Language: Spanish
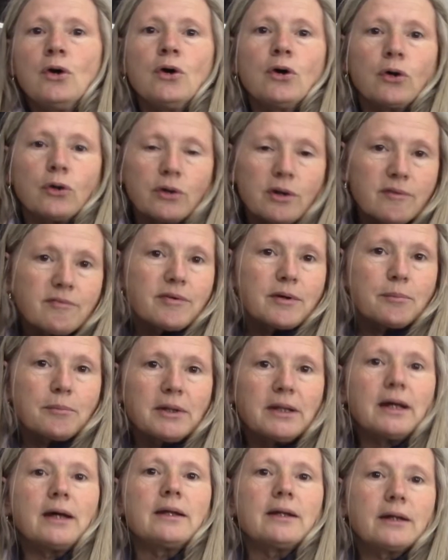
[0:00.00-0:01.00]
con
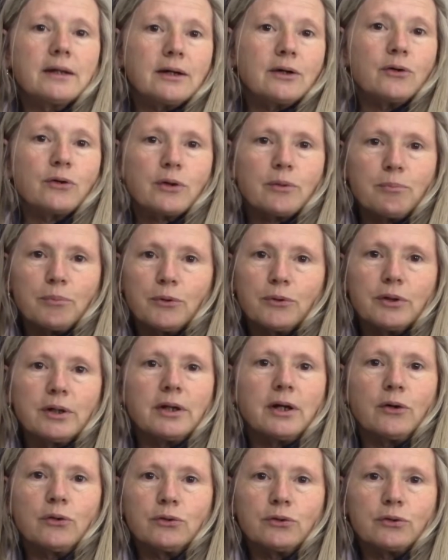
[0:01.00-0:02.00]
enfermedades que
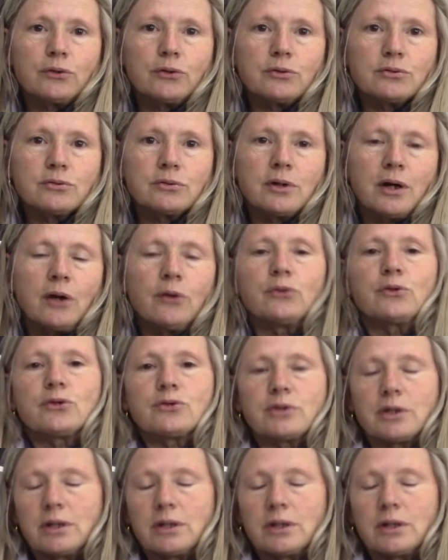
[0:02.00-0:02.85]
corresponden a otros, a otros